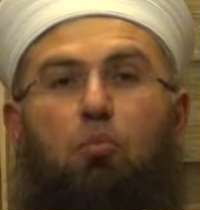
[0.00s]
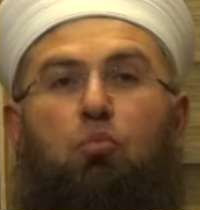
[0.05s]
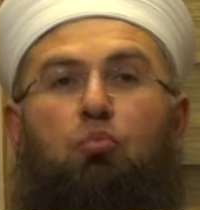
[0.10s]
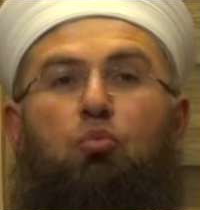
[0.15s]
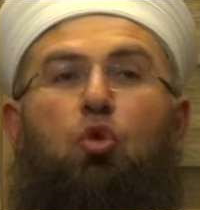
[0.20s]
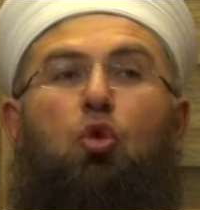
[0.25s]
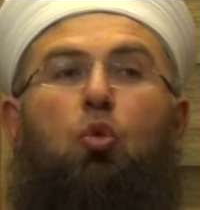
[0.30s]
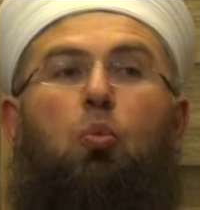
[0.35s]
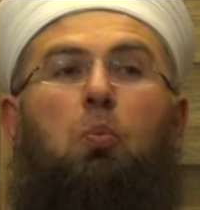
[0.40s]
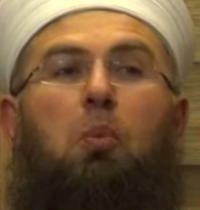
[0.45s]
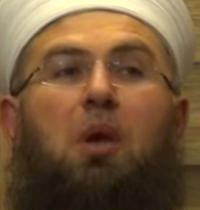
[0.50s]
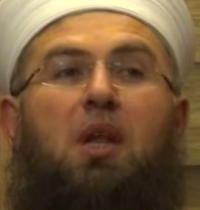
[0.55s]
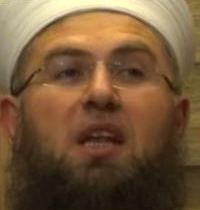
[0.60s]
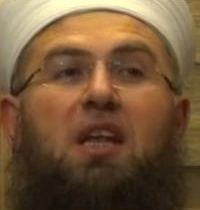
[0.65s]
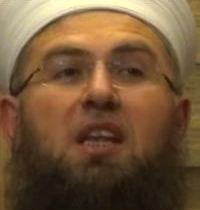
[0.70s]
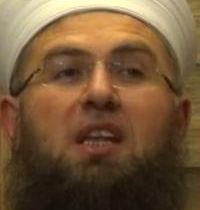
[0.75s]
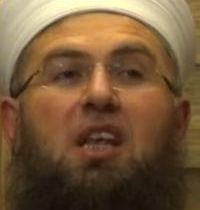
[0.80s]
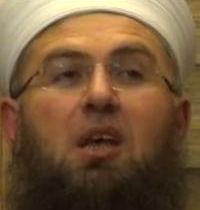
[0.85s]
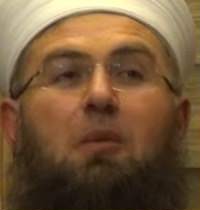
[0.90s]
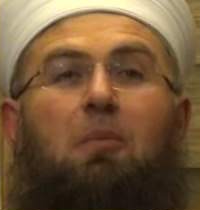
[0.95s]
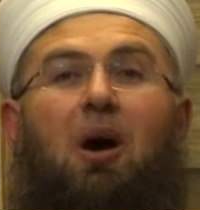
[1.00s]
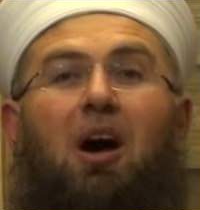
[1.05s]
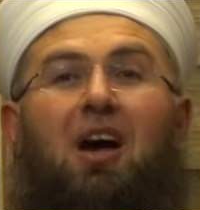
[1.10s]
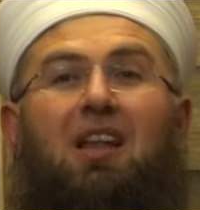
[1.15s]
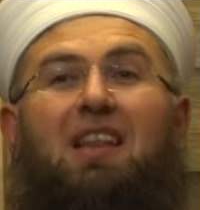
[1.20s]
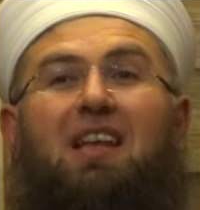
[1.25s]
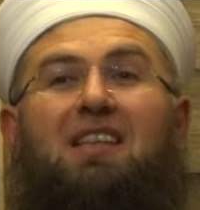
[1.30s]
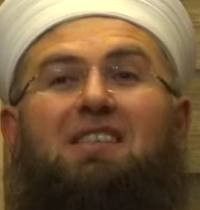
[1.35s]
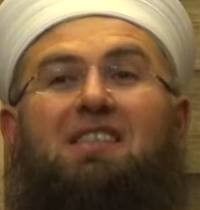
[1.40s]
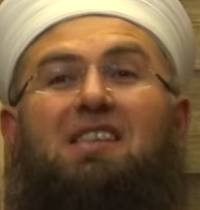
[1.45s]
Müminin
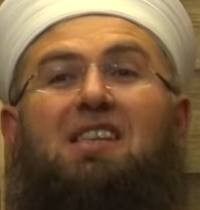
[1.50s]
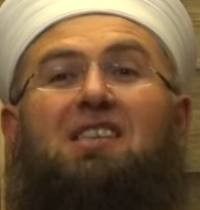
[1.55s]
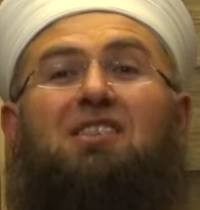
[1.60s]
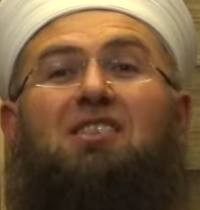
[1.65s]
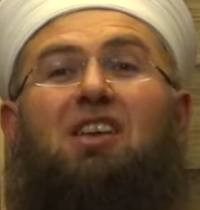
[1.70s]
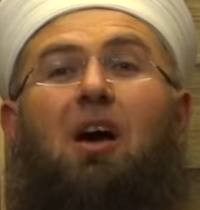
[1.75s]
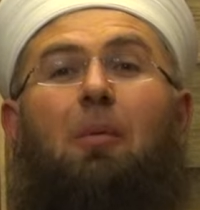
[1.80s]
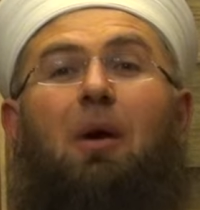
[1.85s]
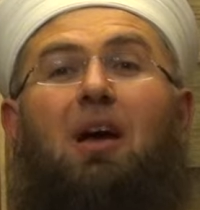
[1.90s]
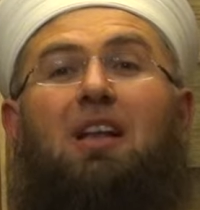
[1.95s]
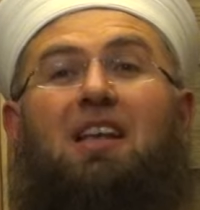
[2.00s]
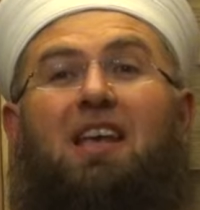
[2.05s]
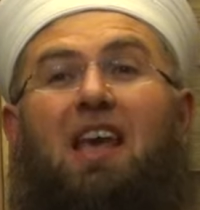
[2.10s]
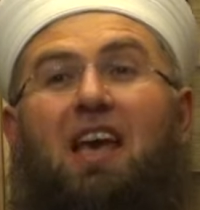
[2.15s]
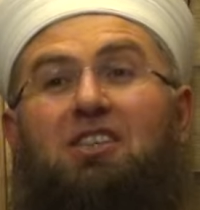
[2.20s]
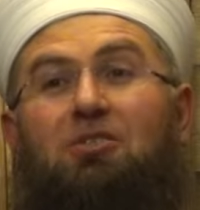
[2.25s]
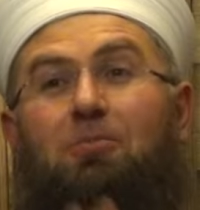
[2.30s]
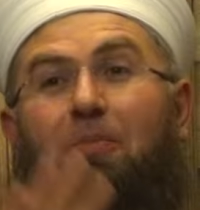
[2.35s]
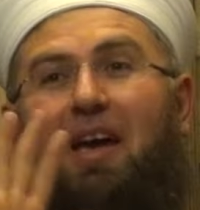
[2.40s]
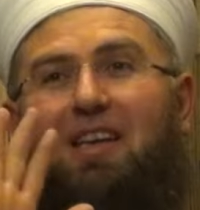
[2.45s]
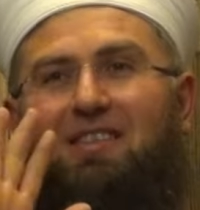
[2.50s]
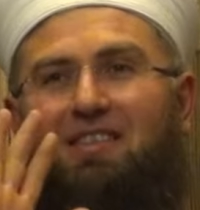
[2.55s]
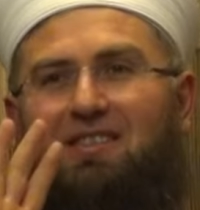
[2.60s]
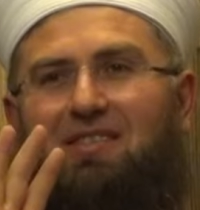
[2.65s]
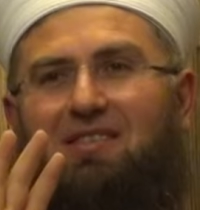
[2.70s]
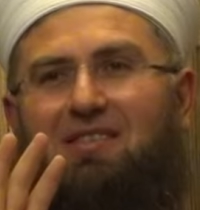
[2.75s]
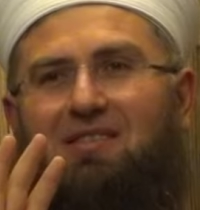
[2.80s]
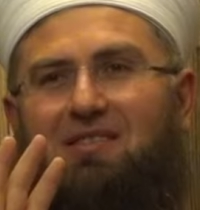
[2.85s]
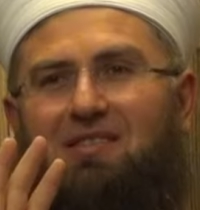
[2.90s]
ibadetsiz zamanı geçmez.